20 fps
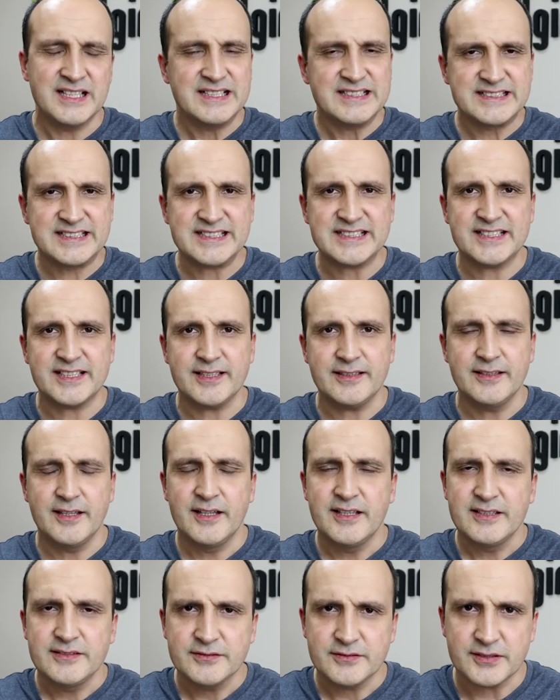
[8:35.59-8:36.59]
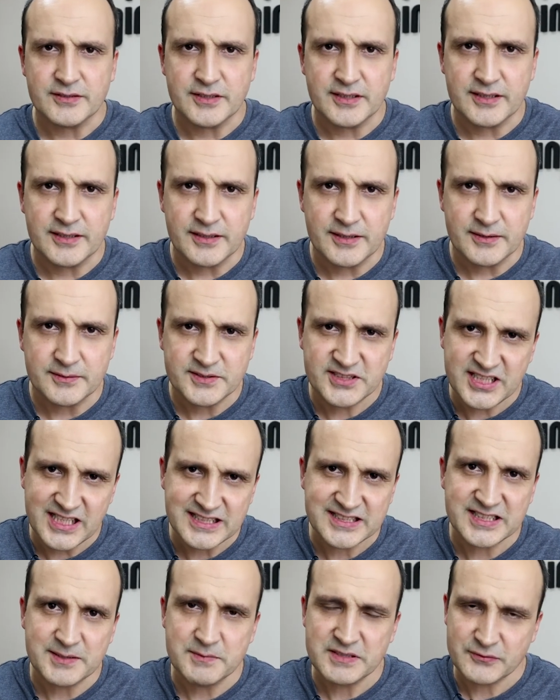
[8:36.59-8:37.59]
Siz de e,
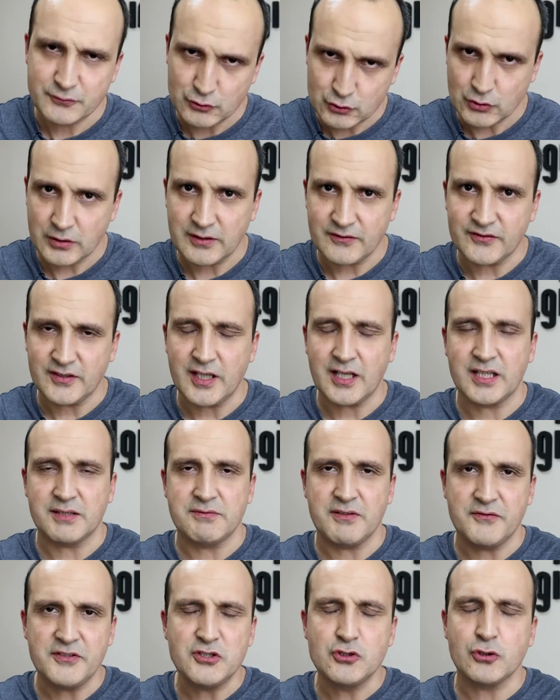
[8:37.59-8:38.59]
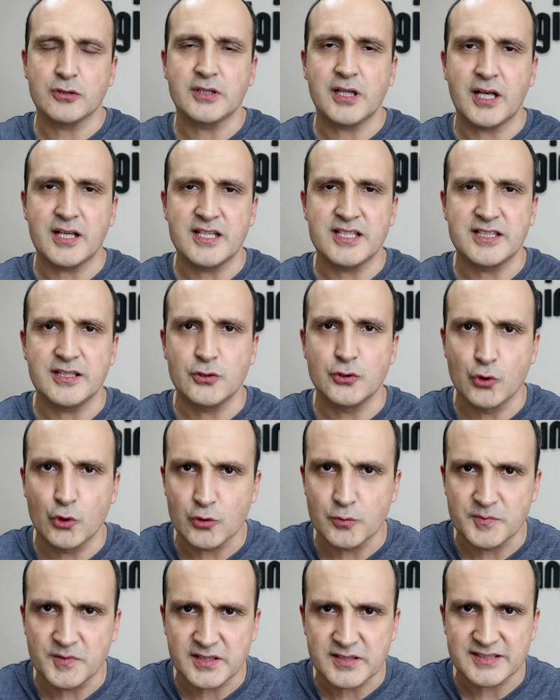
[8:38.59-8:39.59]
çektiğimiz fotoğraflarla ve videolarla ilgili
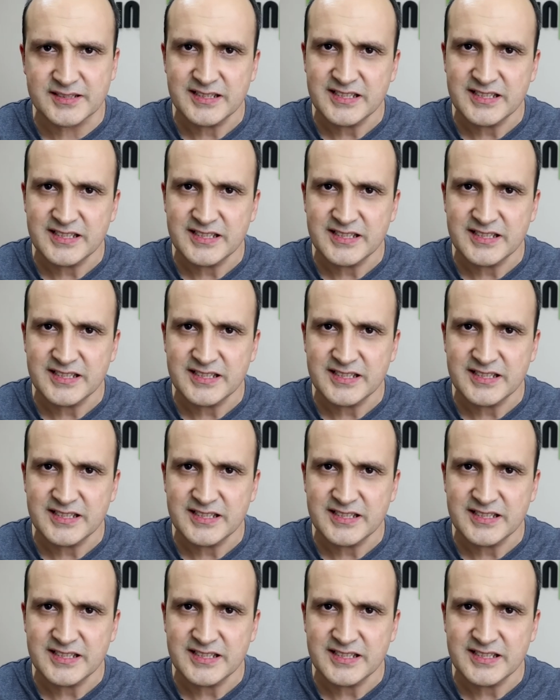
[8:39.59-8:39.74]
yorumlarınızı